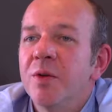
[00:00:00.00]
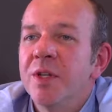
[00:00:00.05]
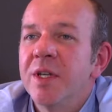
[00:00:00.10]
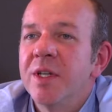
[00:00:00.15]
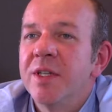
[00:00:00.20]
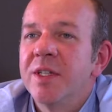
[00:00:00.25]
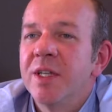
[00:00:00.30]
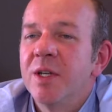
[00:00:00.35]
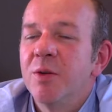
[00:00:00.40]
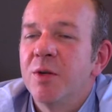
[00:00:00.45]
on
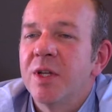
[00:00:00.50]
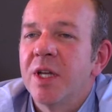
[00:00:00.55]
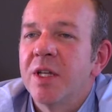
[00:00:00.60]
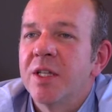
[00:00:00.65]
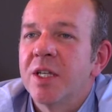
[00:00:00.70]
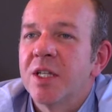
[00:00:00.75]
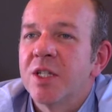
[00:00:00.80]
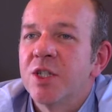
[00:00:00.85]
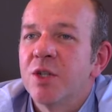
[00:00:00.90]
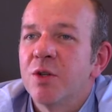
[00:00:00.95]
a été
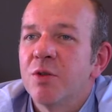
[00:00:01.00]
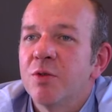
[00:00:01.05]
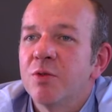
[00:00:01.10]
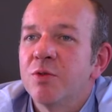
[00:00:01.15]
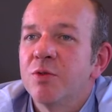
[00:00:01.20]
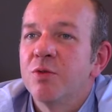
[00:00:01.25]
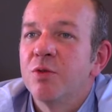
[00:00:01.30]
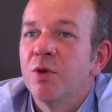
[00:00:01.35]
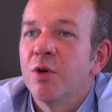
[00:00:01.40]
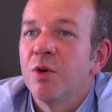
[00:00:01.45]

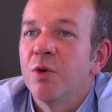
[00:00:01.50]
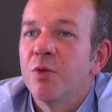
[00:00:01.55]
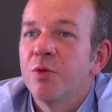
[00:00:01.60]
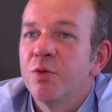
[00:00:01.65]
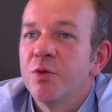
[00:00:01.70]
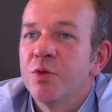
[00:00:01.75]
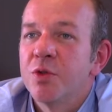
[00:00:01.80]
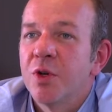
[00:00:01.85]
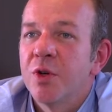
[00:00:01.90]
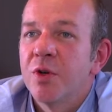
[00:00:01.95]
locataire-gérant durant
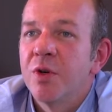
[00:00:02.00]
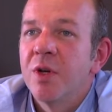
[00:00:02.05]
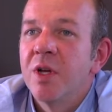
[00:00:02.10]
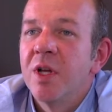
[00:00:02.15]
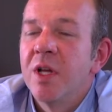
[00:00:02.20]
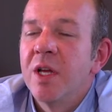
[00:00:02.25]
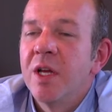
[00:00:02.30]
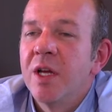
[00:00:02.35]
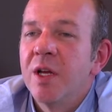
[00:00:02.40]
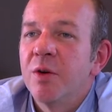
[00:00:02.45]
deux ans
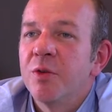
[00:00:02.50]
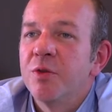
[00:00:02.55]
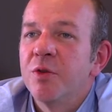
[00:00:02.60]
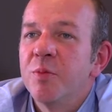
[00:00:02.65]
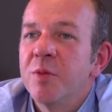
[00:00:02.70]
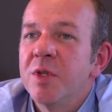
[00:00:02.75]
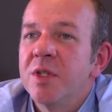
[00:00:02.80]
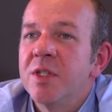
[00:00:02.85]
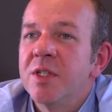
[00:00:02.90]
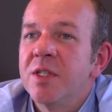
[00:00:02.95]
et en
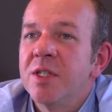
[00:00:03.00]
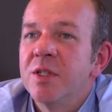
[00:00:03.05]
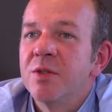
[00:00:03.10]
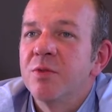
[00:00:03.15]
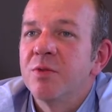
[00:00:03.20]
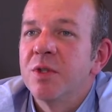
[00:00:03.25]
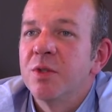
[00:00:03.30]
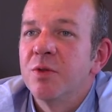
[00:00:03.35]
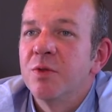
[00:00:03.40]
2006, on est